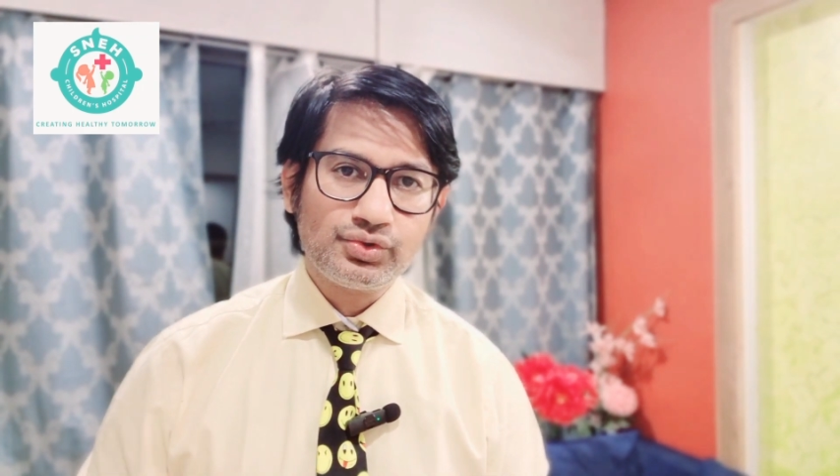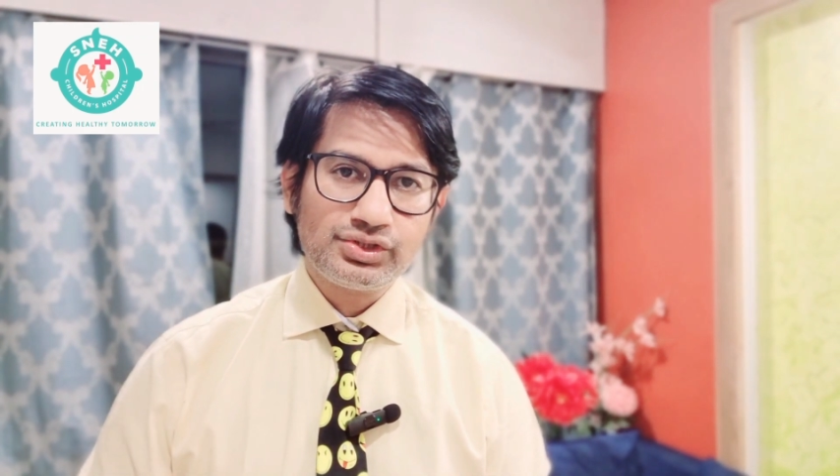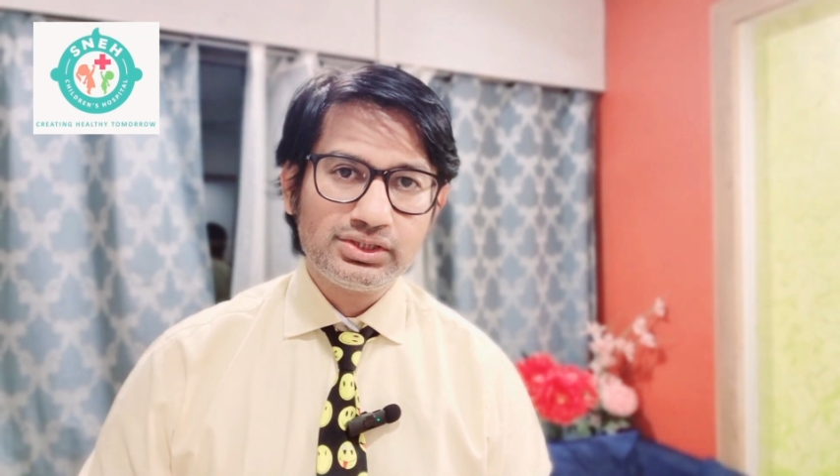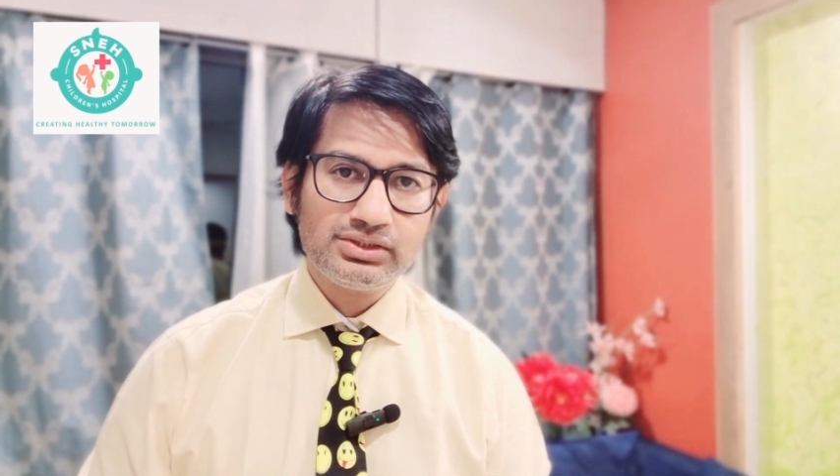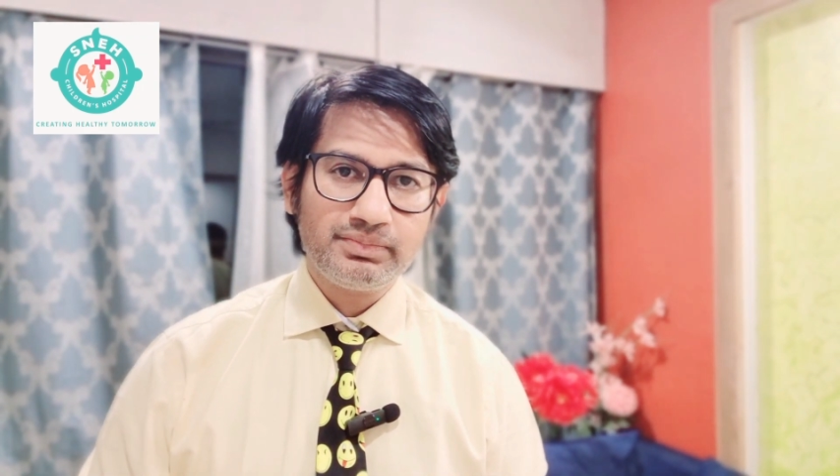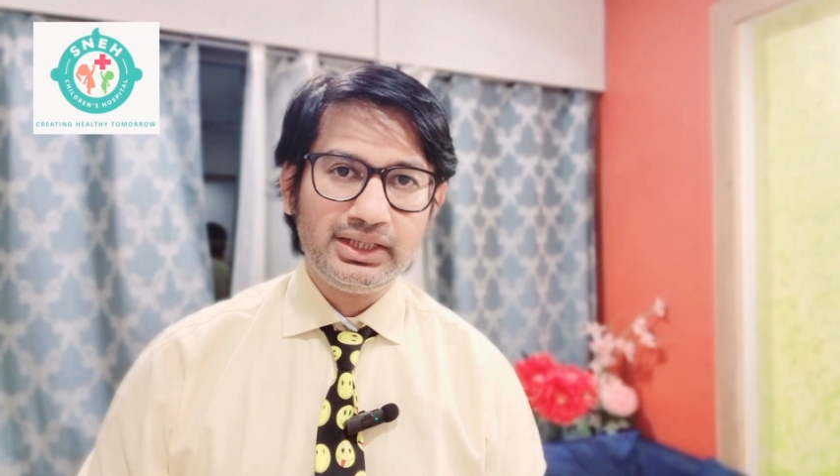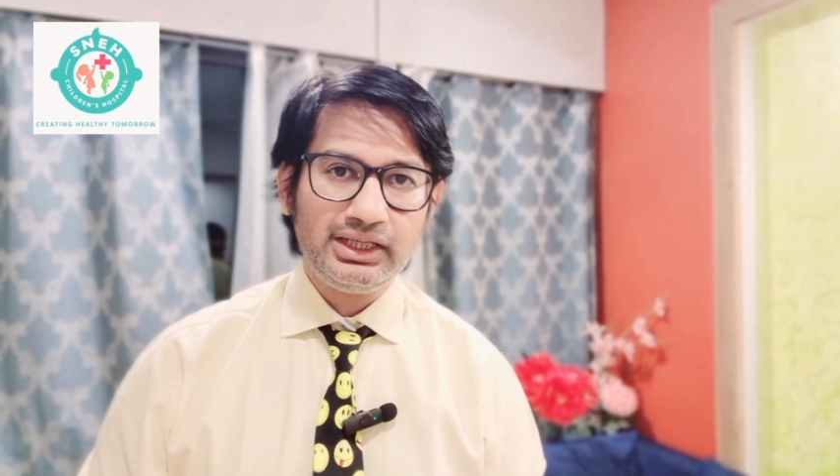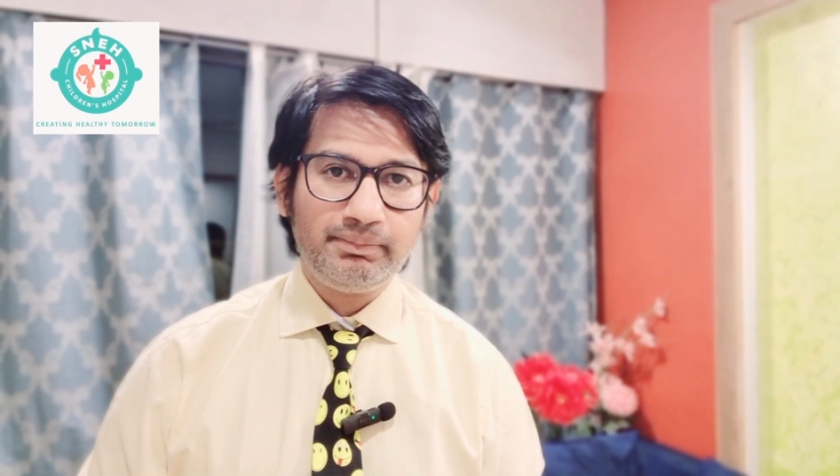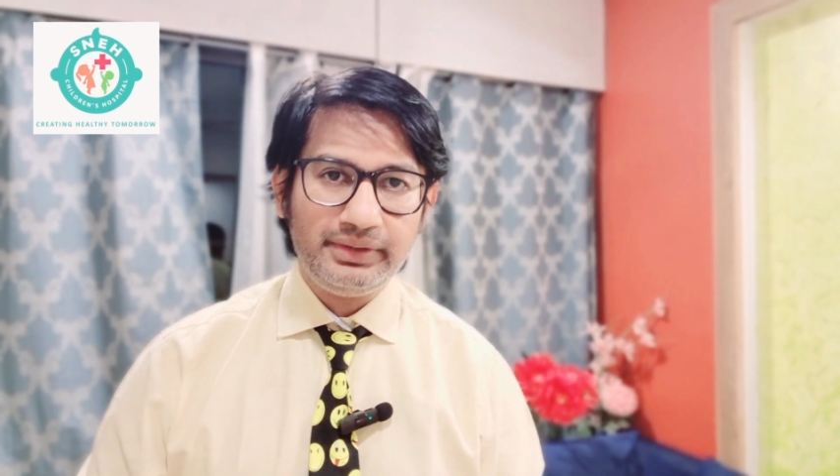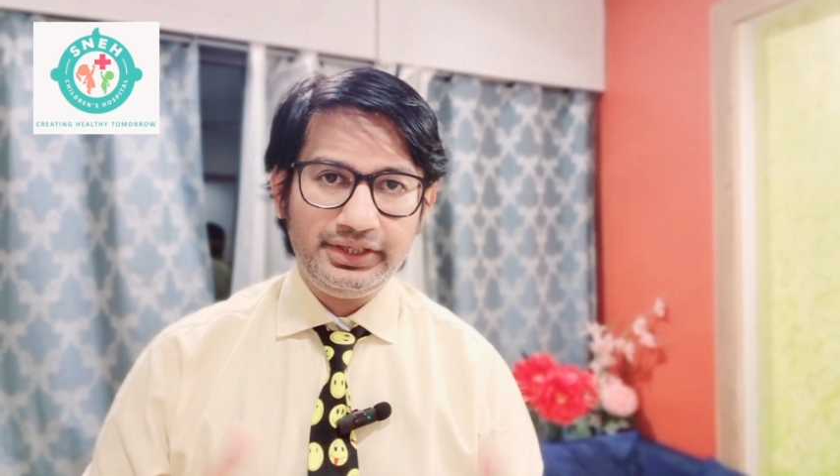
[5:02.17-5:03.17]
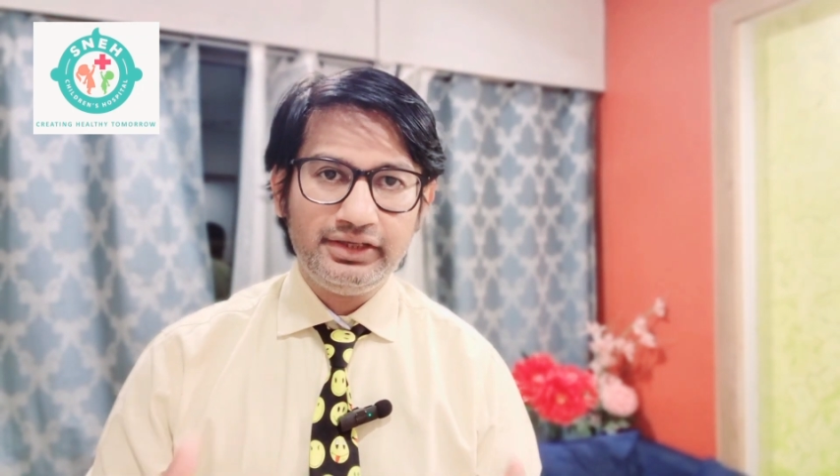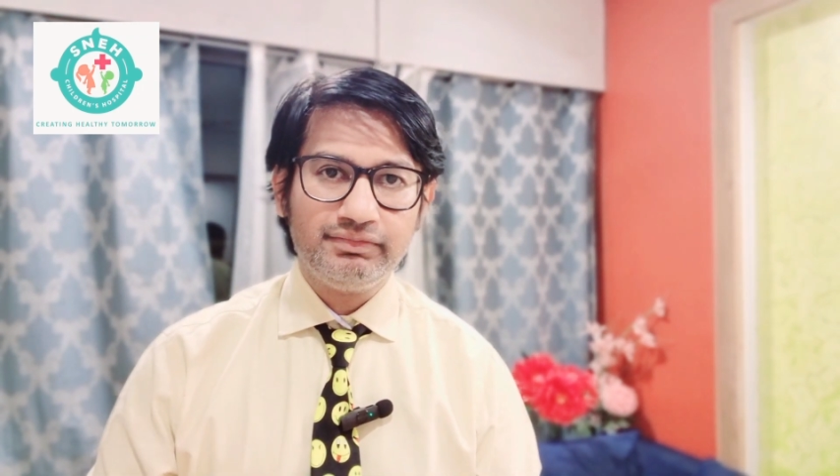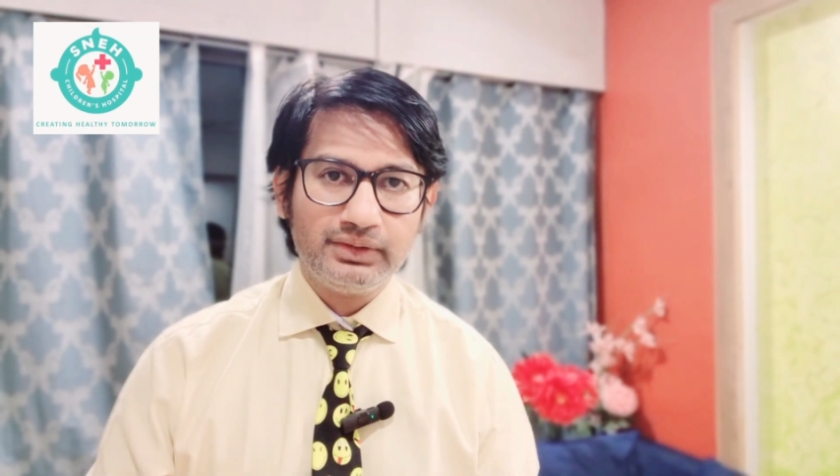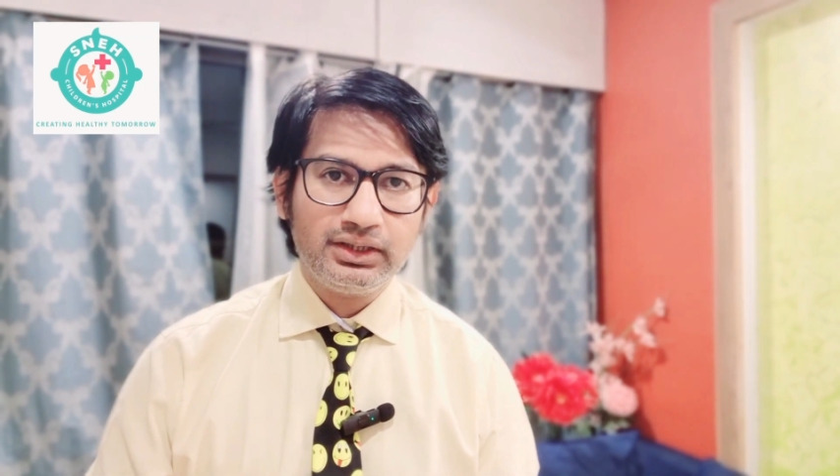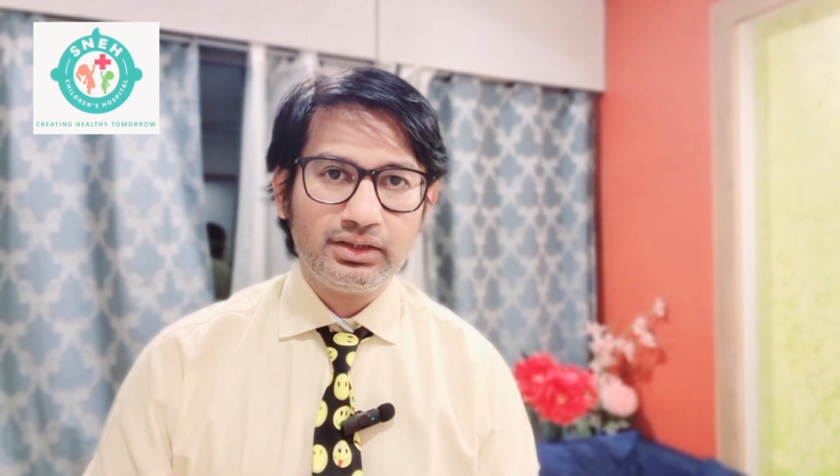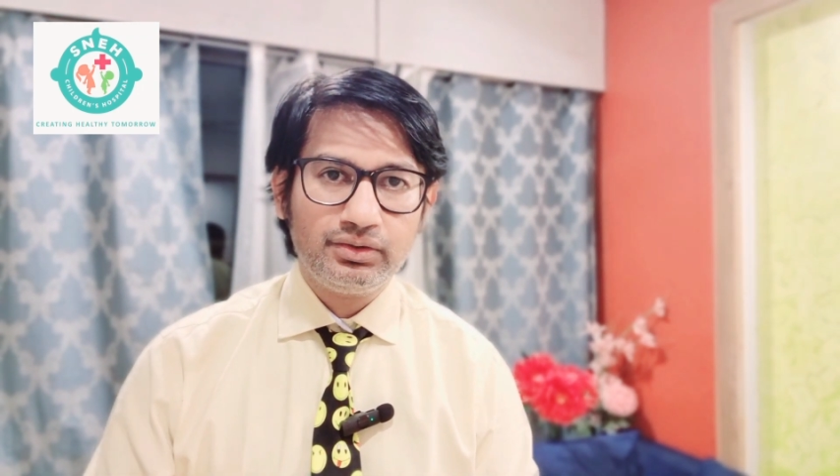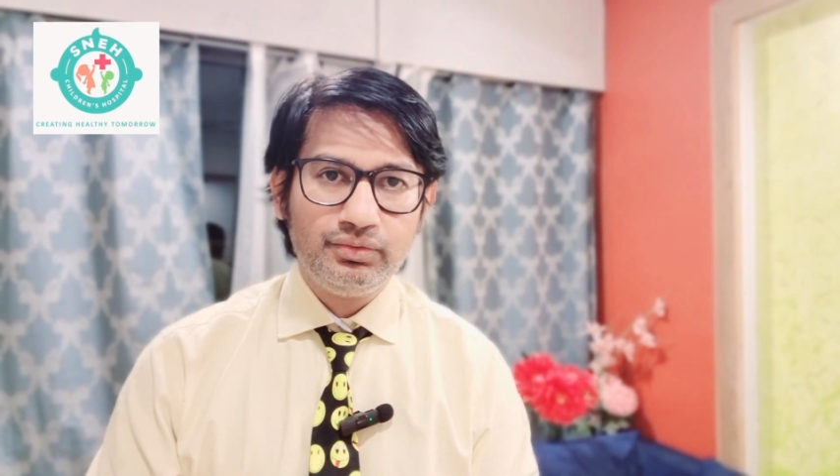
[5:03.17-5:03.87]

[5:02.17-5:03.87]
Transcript: क्वेश्चन मैं एक पी बना रहा